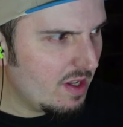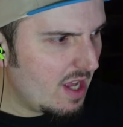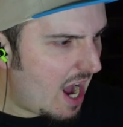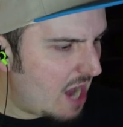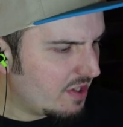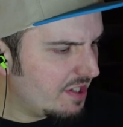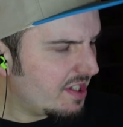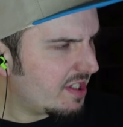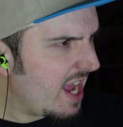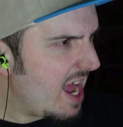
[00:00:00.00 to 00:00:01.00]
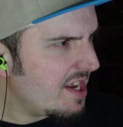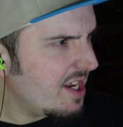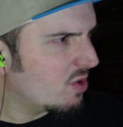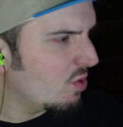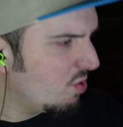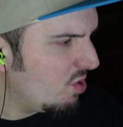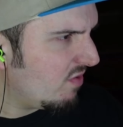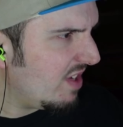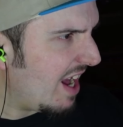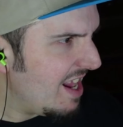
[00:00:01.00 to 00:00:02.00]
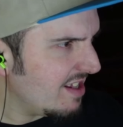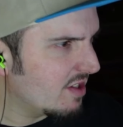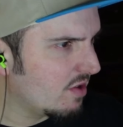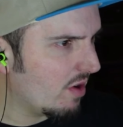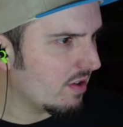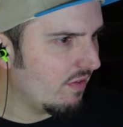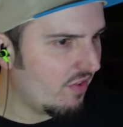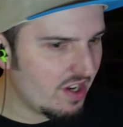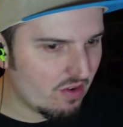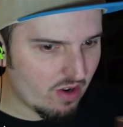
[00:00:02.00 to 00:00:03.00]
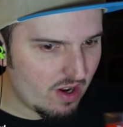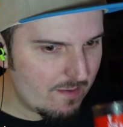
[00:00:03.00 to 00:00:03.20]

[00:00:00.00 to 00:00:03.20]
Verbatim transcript: Also es ist ehrlich nicht so süß wie die alten Sorten, finde ich, oder?